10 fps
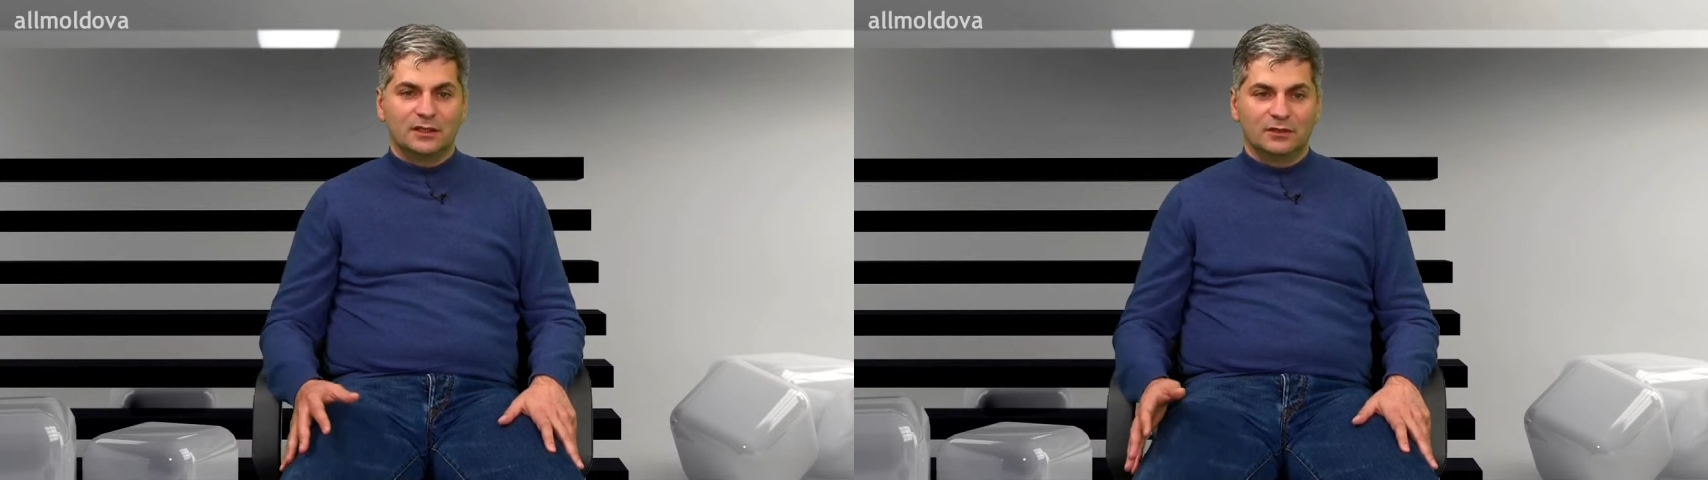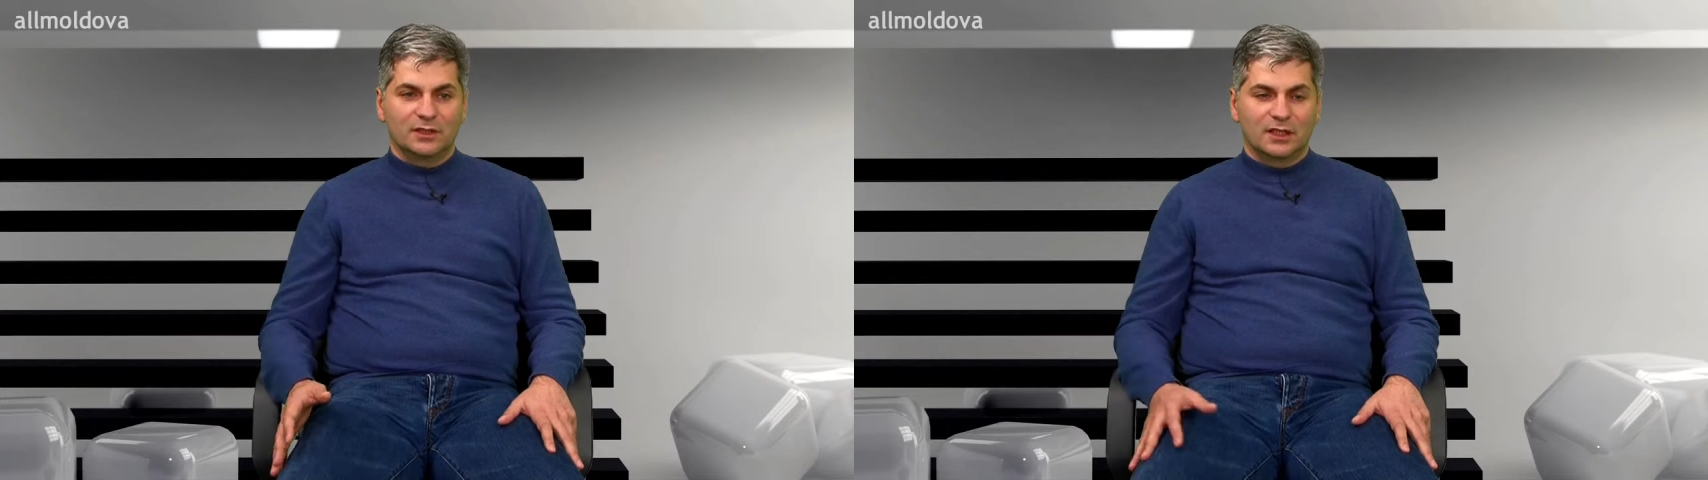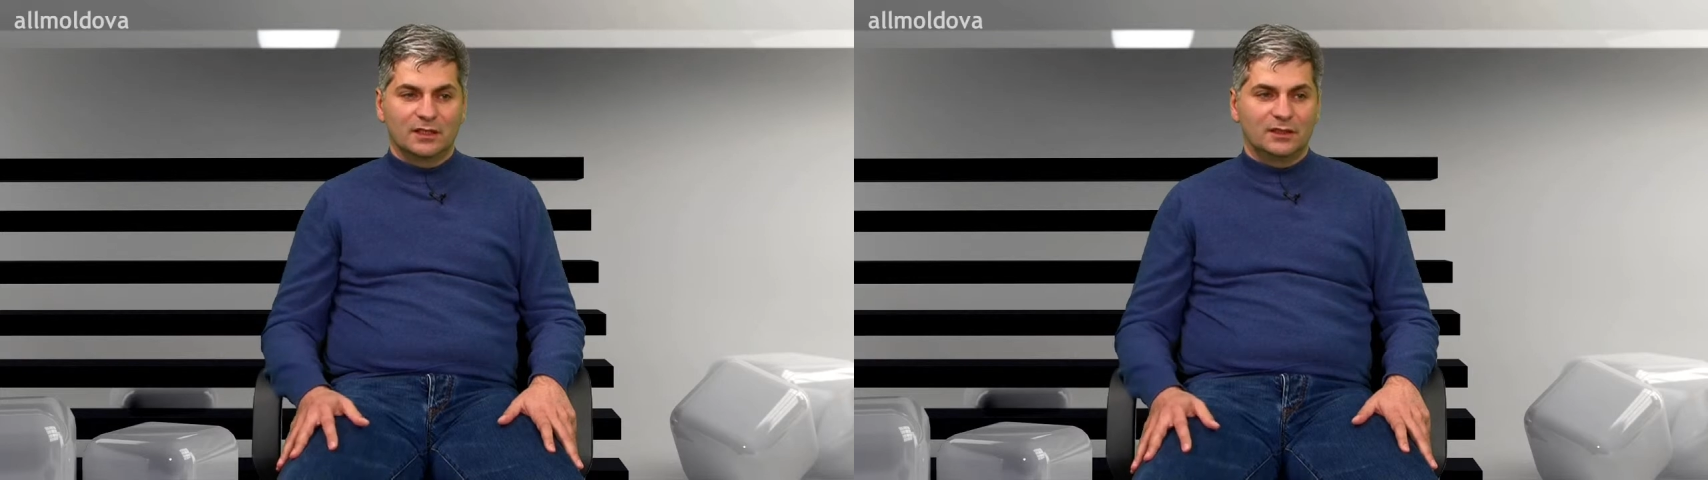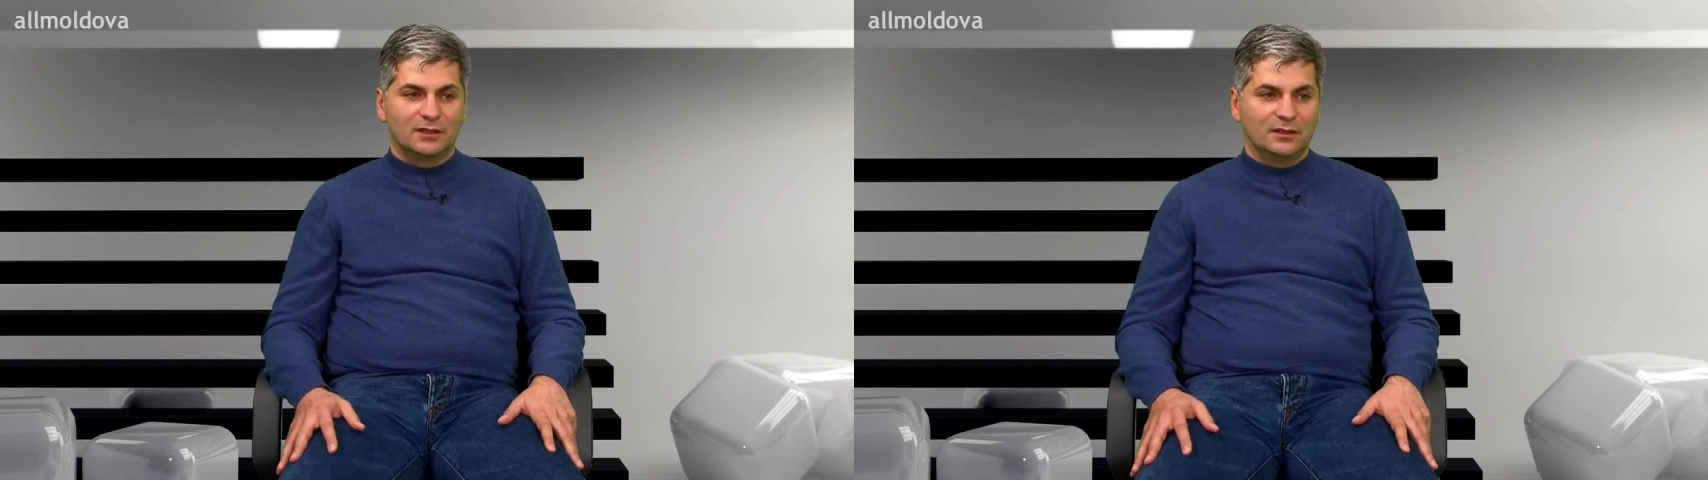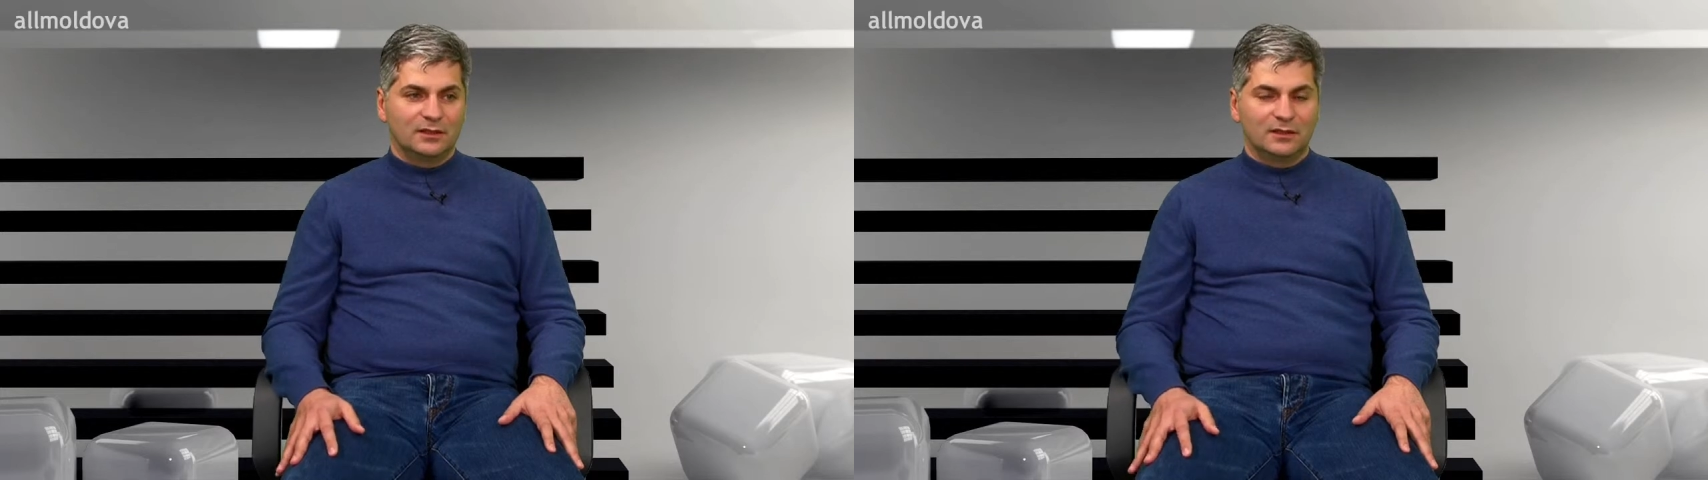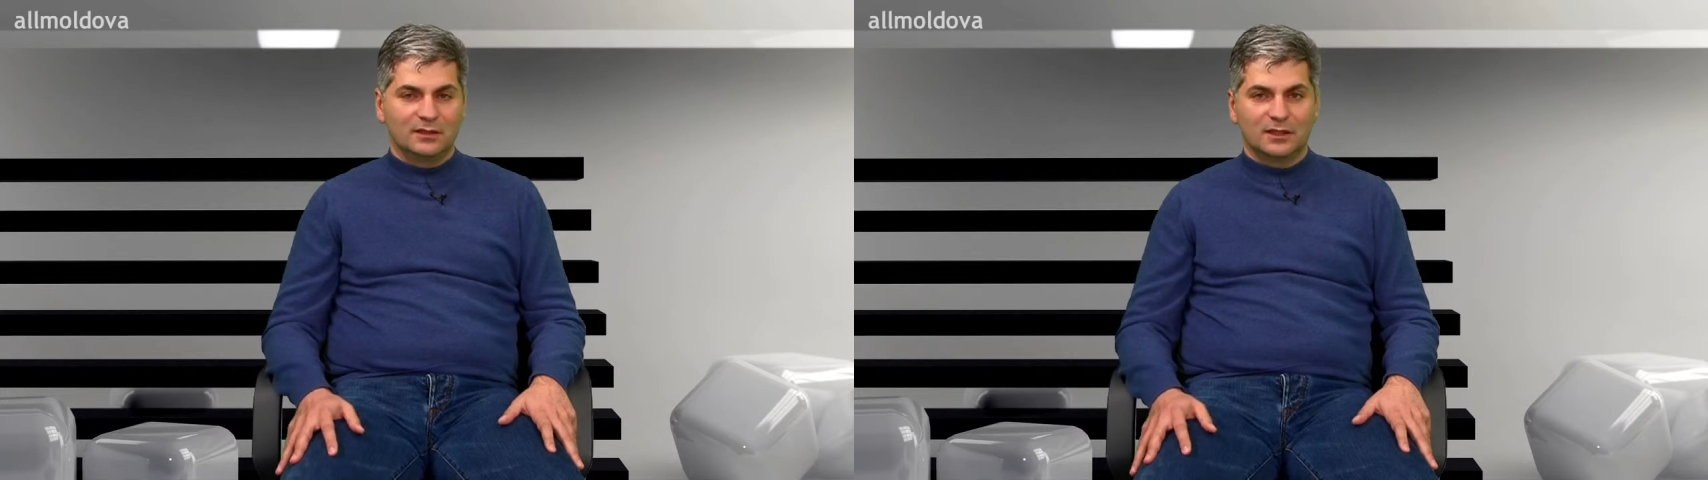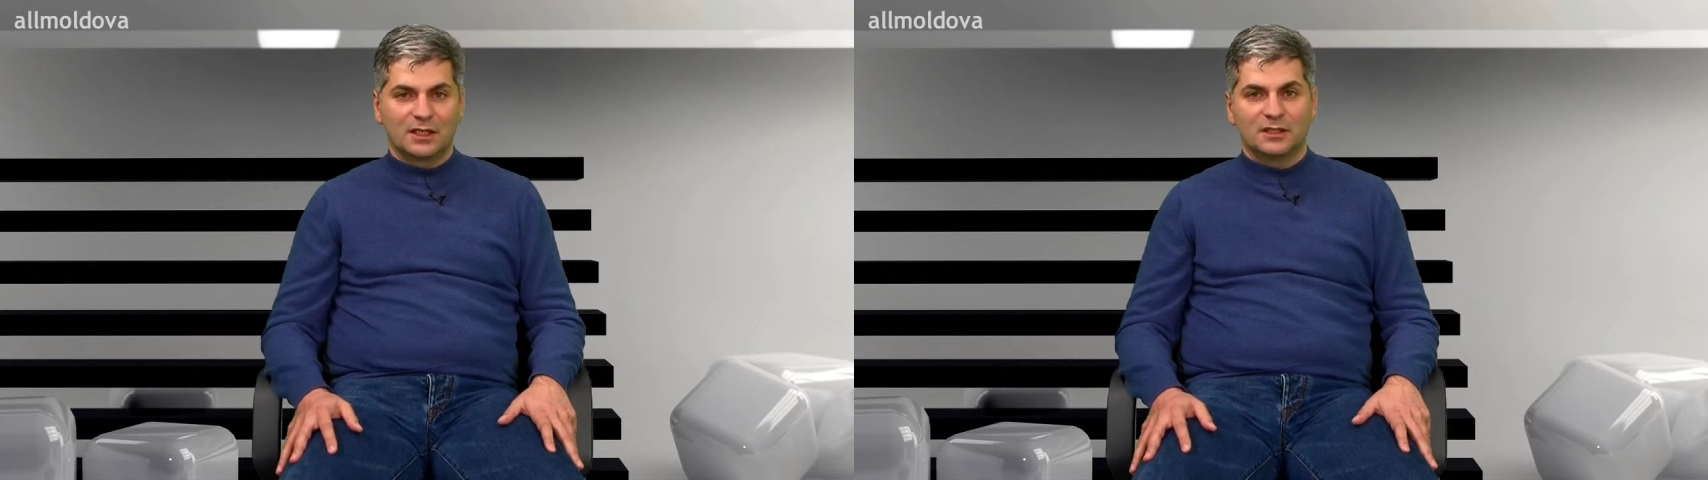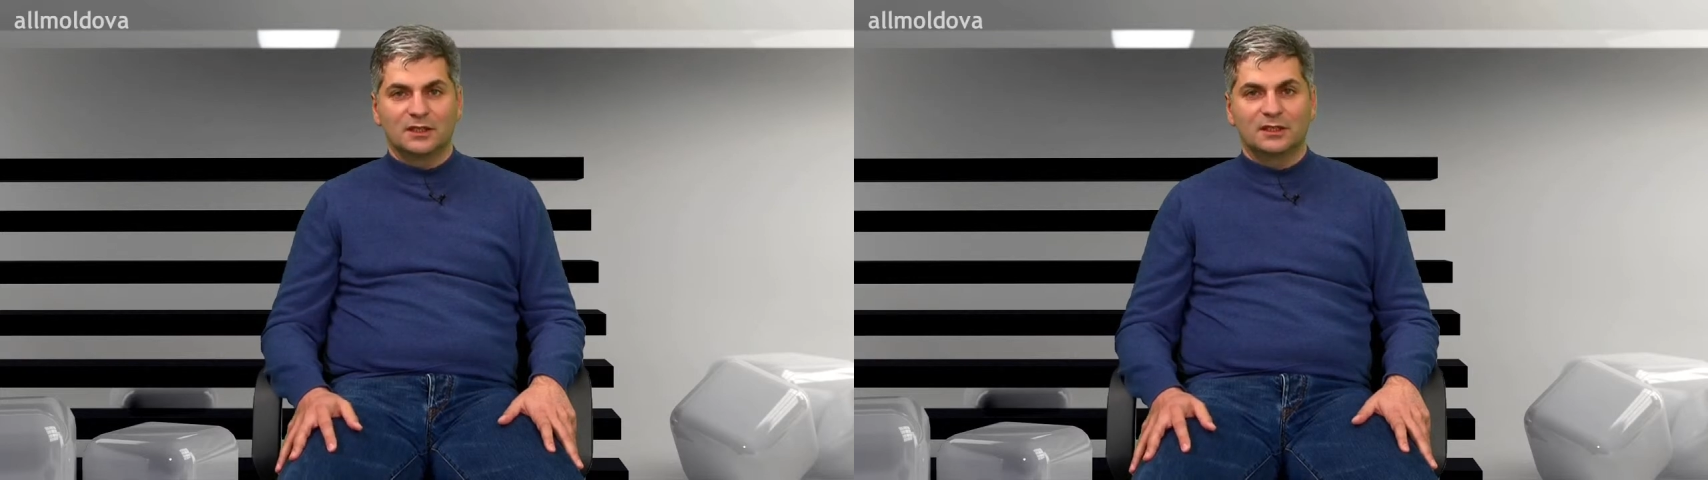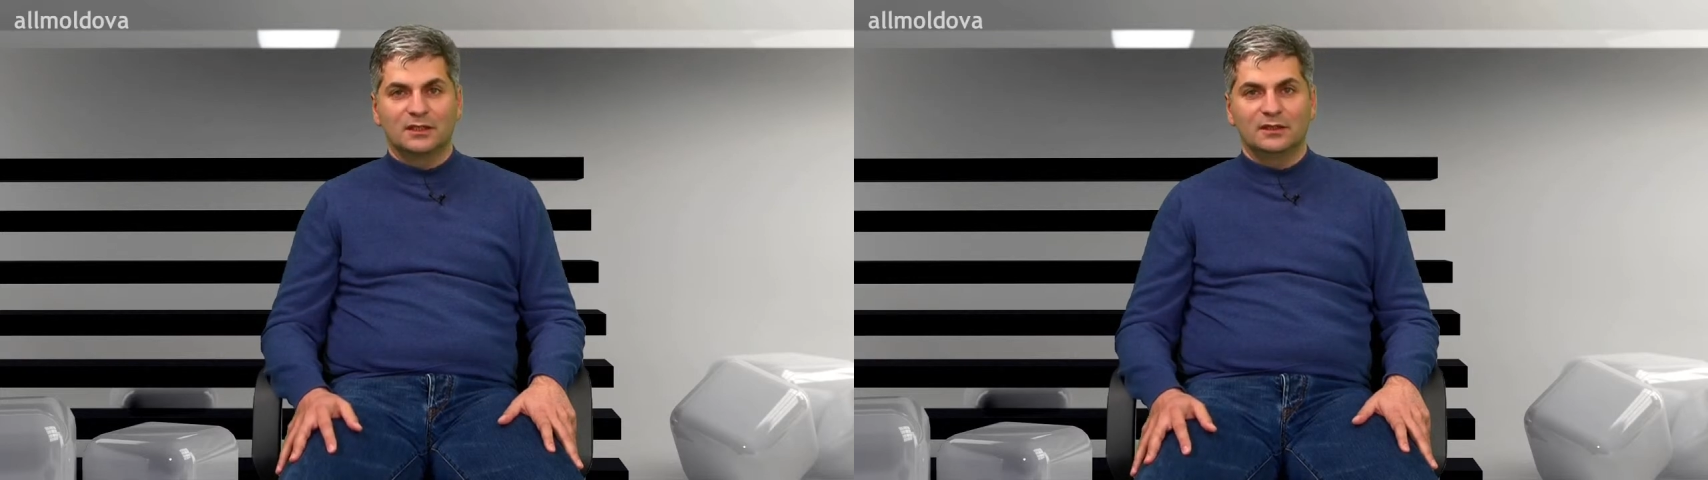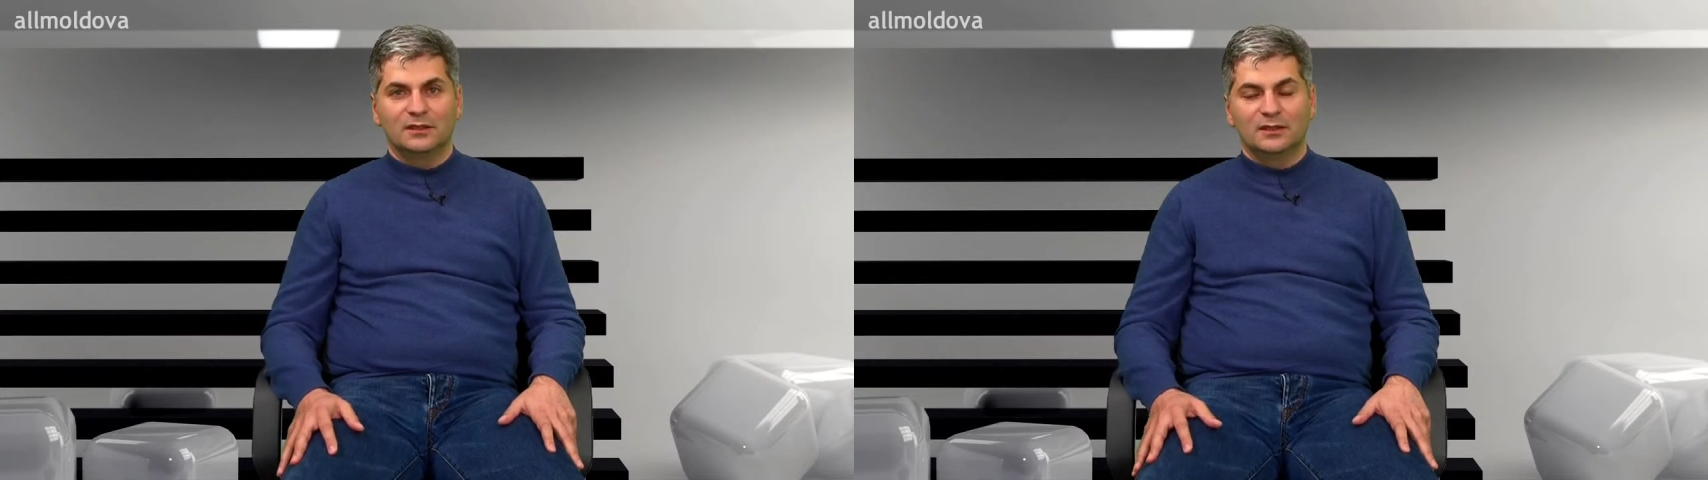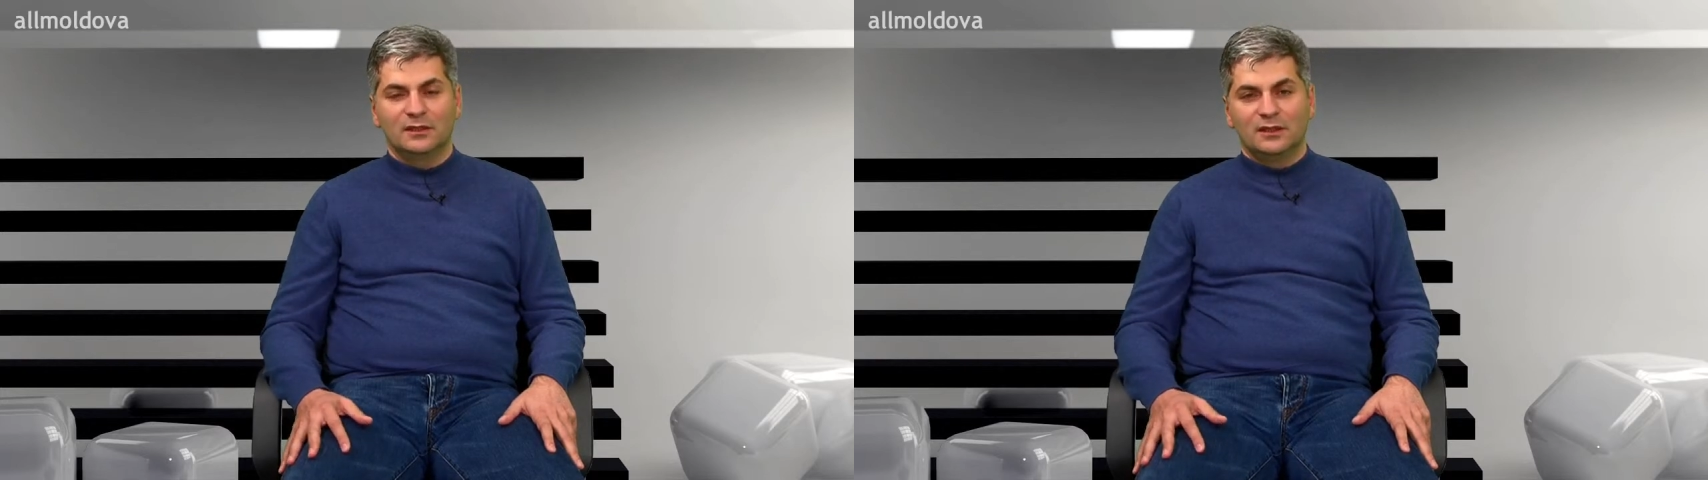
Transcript: и вы как э, граждане страны,